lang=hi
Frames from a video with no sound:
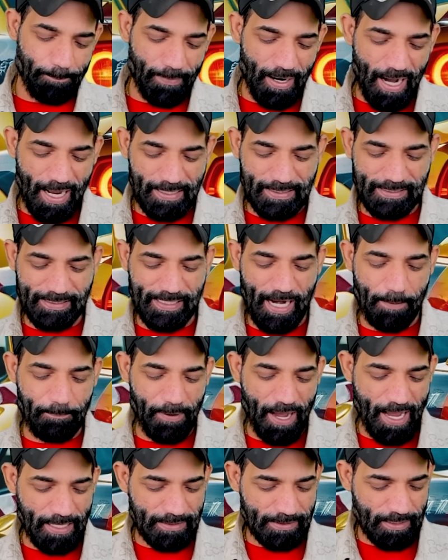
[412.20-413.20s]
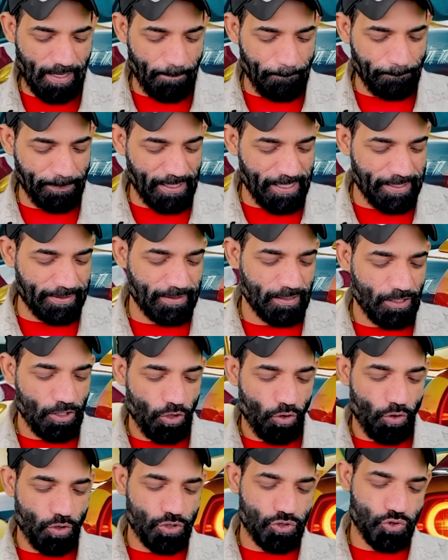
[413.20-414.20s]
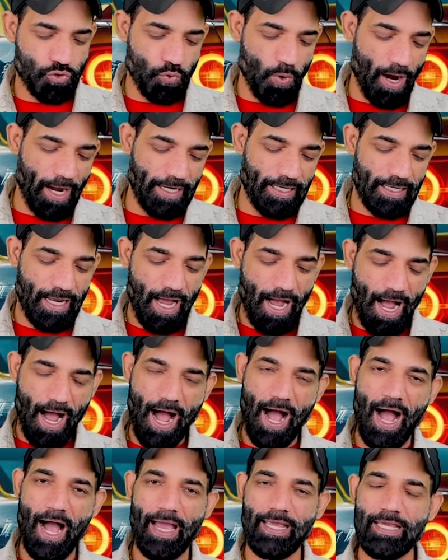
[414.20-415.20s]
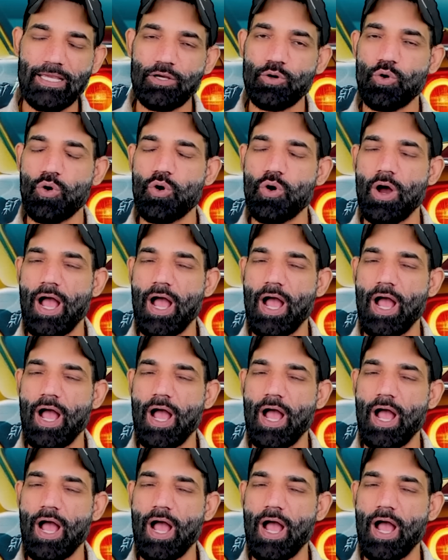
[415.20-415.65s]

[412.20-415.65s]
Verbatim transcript: मार्क स्टेप एज कंप्लीट और ज्वाइन आई ओ